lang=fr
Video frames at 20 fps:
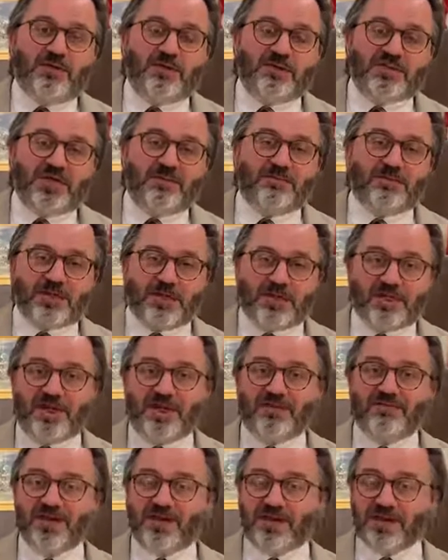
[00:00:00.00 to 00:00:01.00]
de s'impliquer
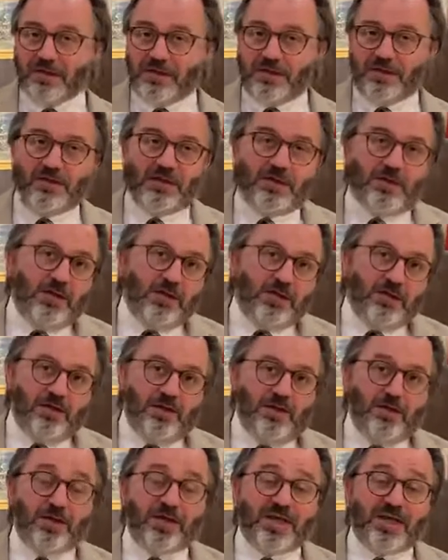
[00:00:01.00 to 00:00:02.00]
avec euh,
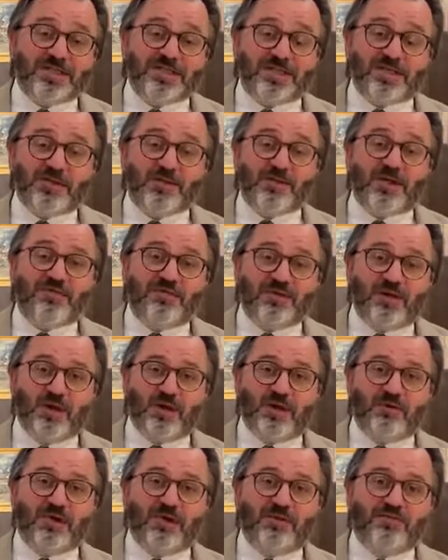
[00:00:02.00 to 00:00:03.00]
l'organisation de la ville de
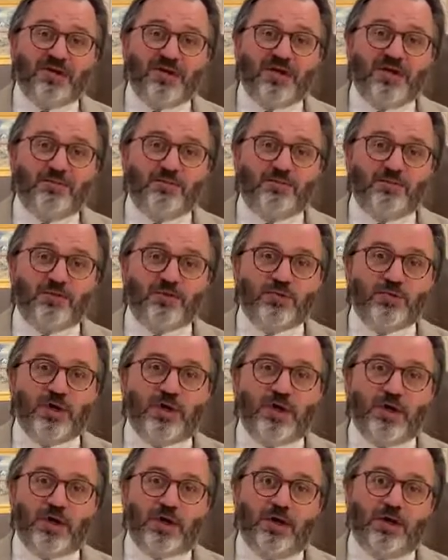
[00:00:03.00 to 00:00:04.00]
Robertval
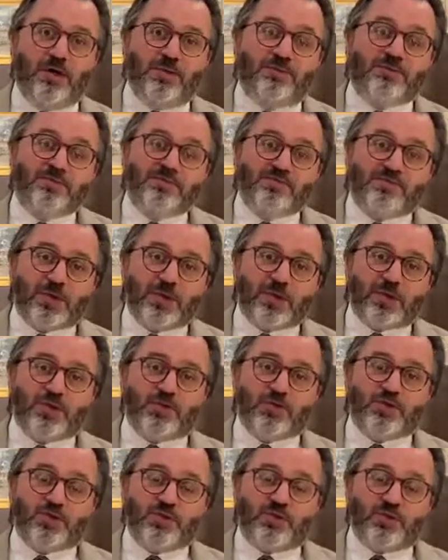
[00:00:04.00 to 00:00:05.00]
pour
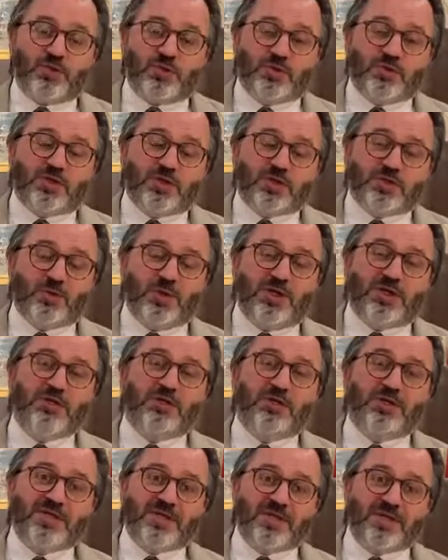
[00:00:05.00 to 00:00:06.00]
qu'on se soit
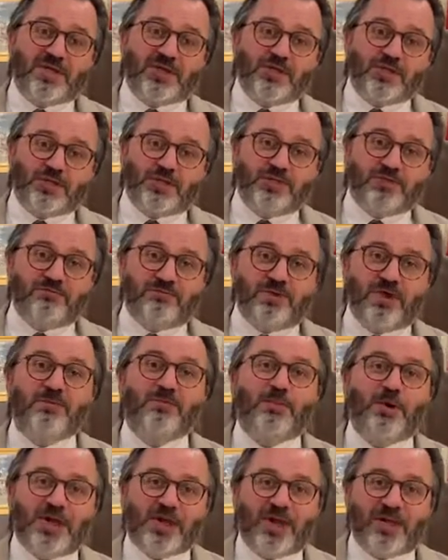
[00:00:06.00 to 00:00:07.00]
doté d'une belle
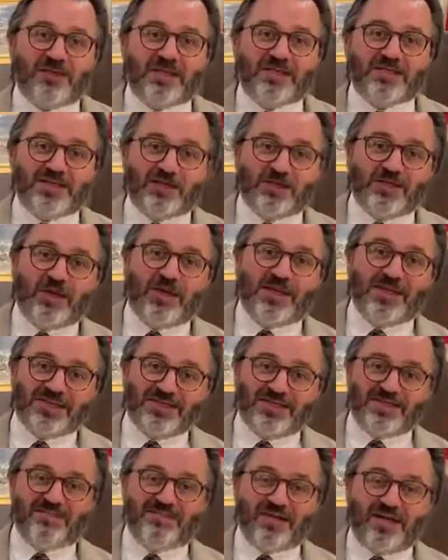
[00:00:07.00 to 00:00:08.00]
programmation
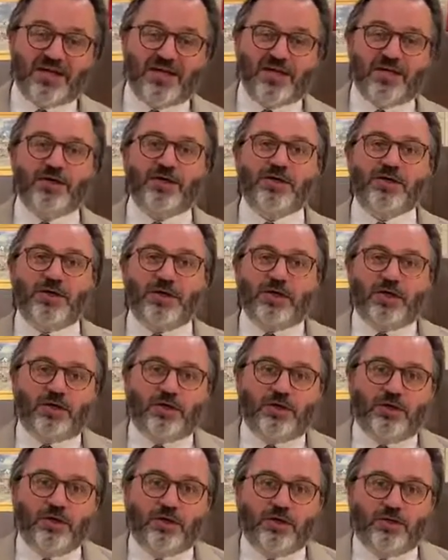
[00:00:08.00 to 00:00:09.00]
estivale,
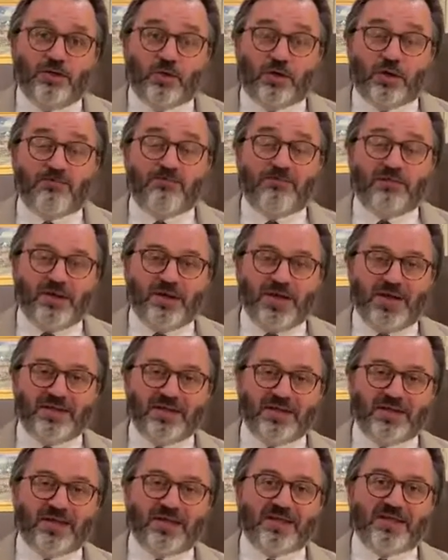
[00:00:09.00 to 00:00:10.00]
euh, tout comme
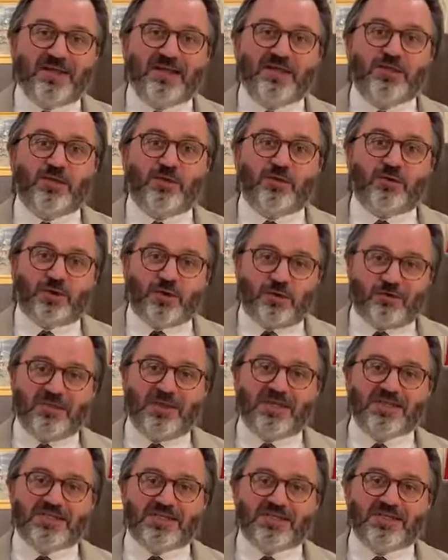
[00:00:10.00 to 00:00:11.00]
l'année dernière. Donc,
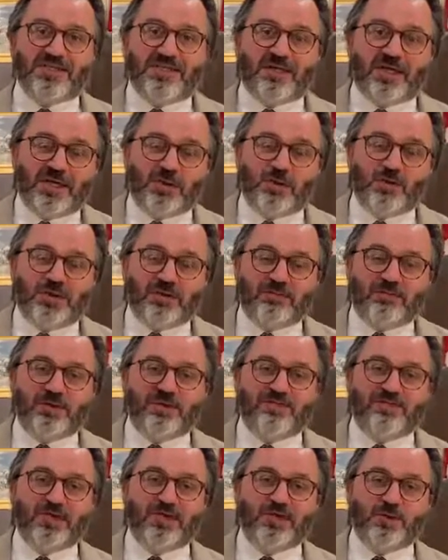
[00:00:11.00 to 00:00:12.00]
merci à tous les
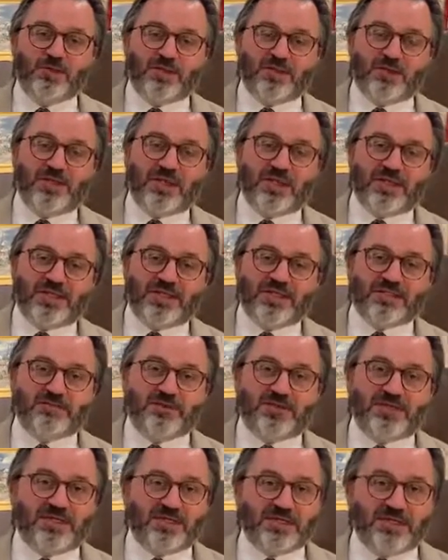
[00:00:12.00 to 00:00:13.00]
bénévoles et aux organismes
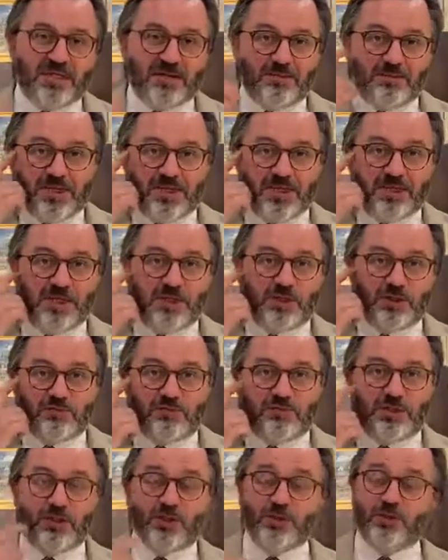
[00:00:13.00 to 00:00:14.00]
qui s'impliquent dans notre
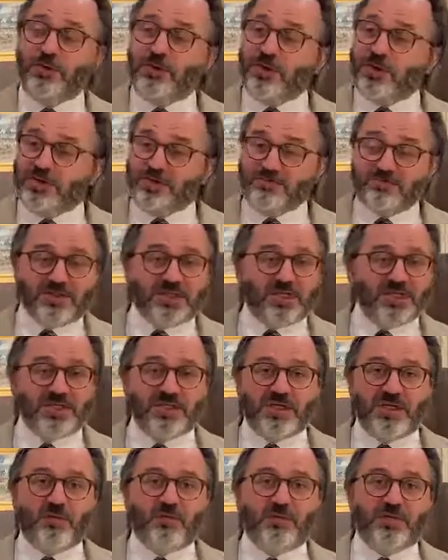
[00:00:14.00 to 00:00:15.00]
milieu. Il s'agit
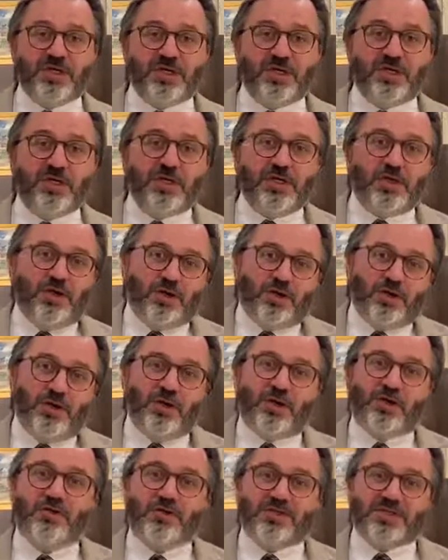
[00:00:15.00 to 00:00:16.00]
d'écouter euh,
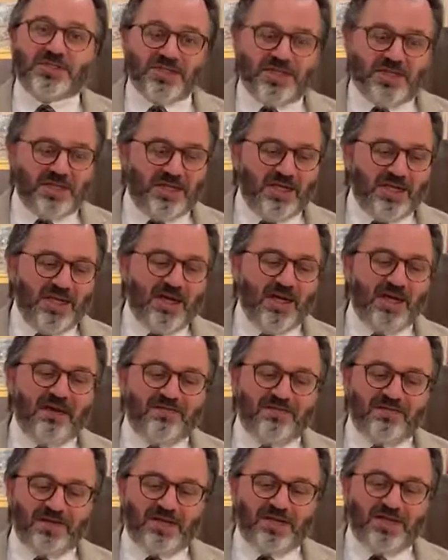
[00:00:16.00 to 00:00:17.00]
le conseil à la
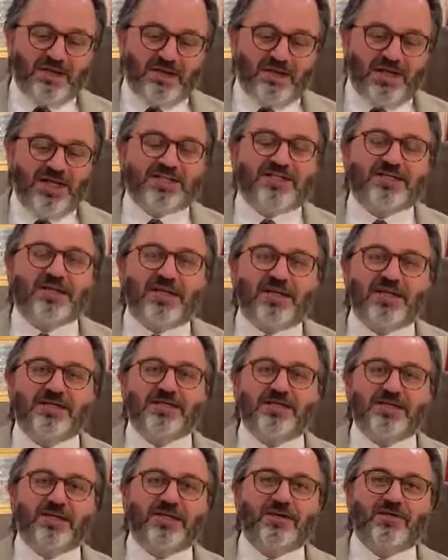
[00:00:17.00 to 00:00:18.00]
fin de la
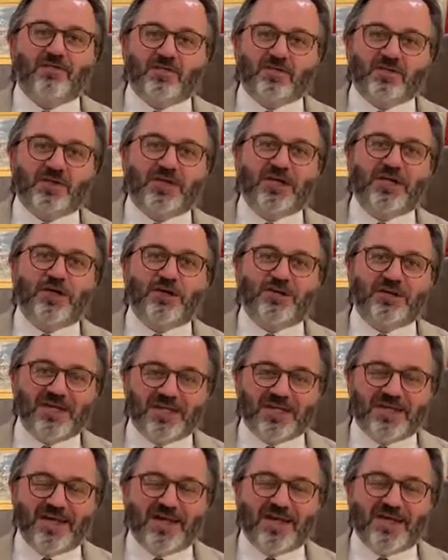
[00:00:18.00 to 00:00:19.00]
séance et vous aurez le
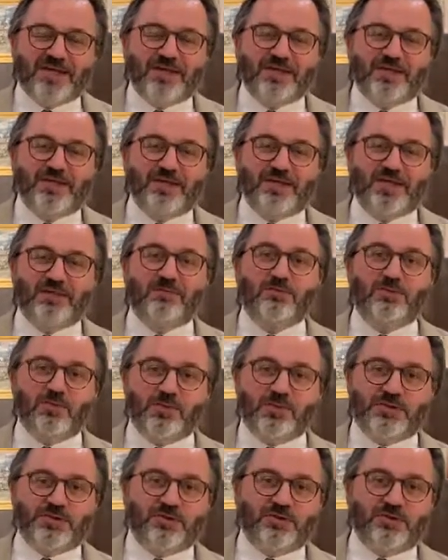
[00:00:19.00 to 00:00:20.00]
détail des
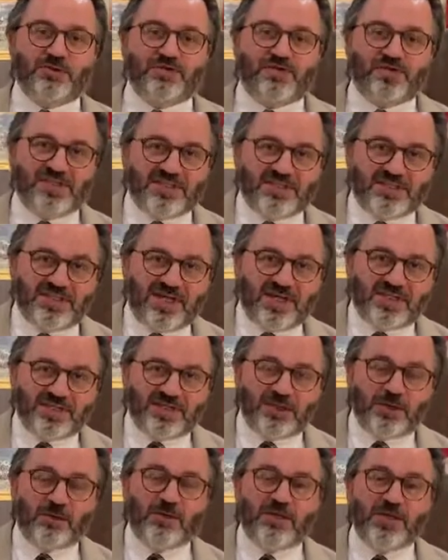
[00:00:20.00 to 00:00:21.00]
motions de
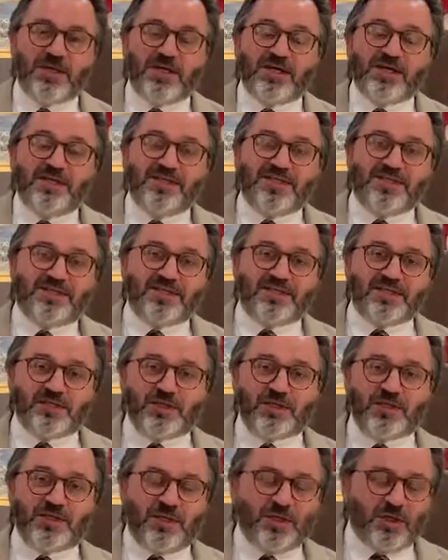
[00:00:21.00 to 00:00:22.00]
félicitations, si ce
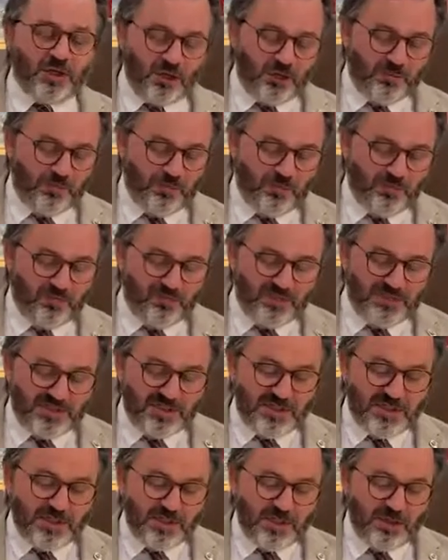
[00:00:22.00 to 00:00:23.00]
n'est que pour vous
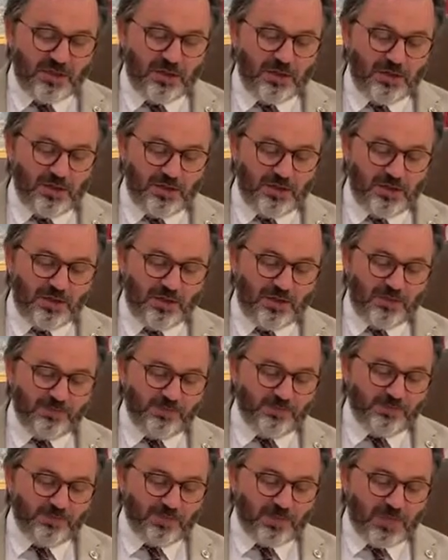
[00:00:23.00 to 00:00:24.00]
dire que euh,
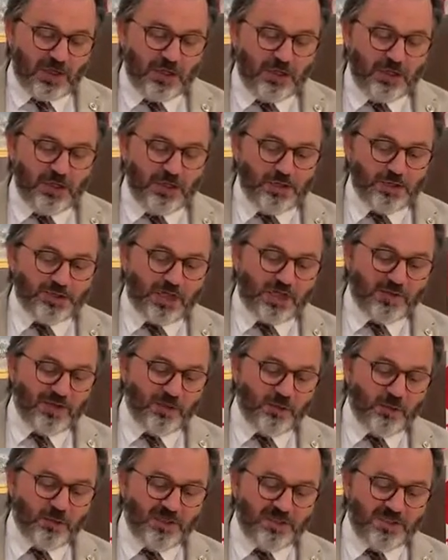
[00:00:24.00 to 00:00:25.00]
le jardin
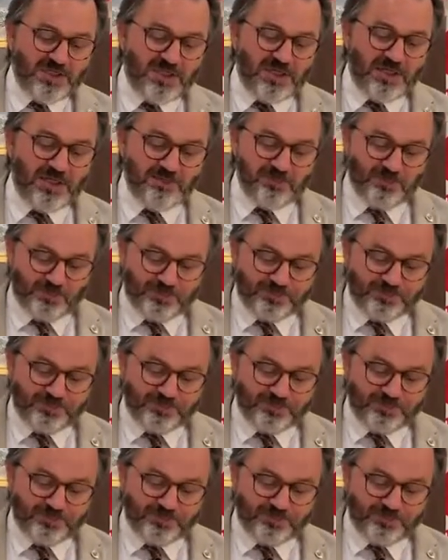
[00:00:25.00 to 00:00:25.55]
nourricier